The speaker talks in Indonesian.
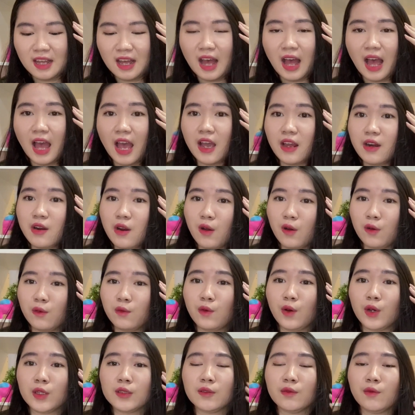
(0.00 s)
Ayo dong
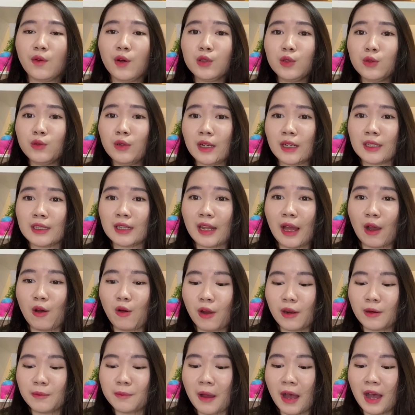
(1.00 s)
vote vote udah
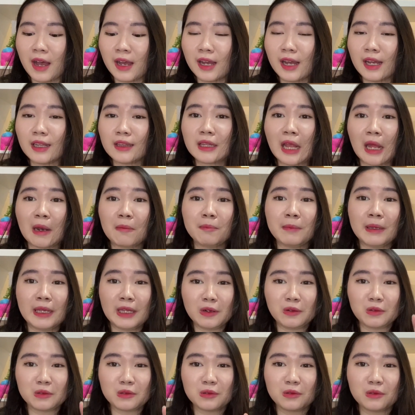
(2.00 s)
ketahuan banget dan
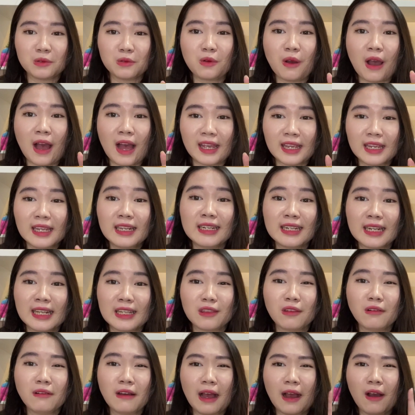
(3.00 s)
biru tua
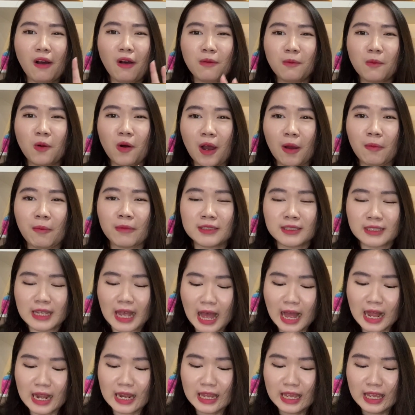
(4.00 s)
ini tuh nggak ngomong sama
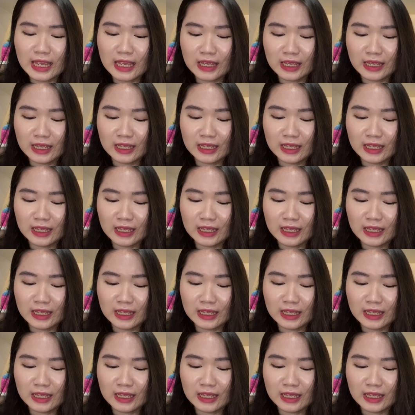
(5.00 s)
sekali